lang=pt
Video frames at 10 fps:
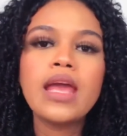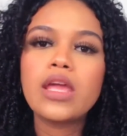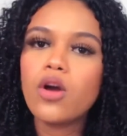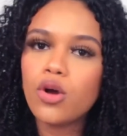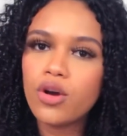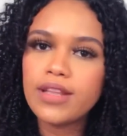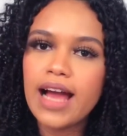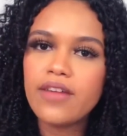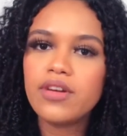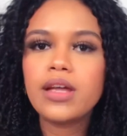que eu
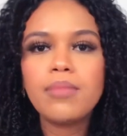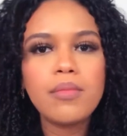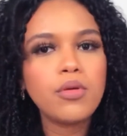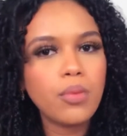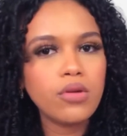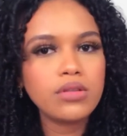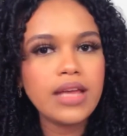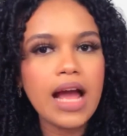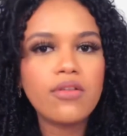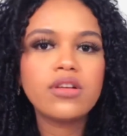acordava e bebia um pouco
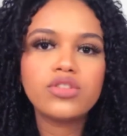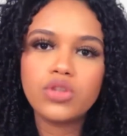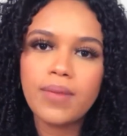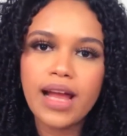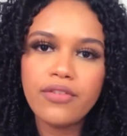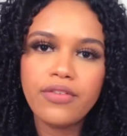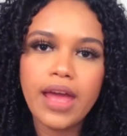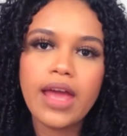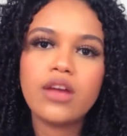de água antes de tomar café.